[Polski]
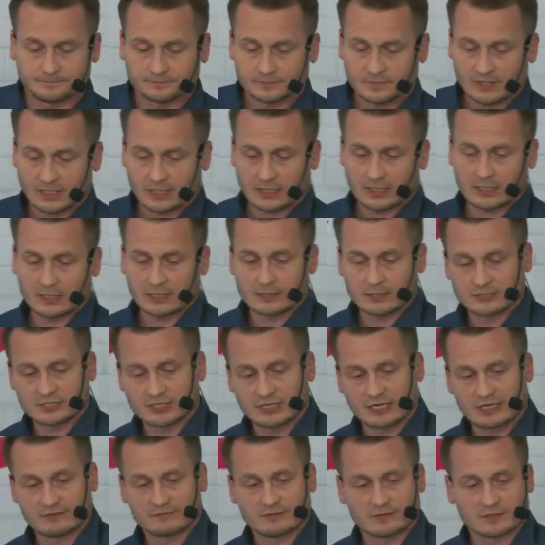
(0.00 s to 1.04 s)
Takie
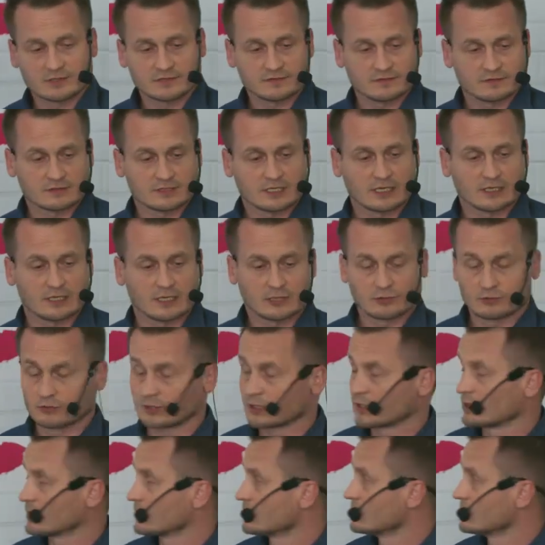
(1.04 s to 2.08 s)
ciekawe rozwiązanie, które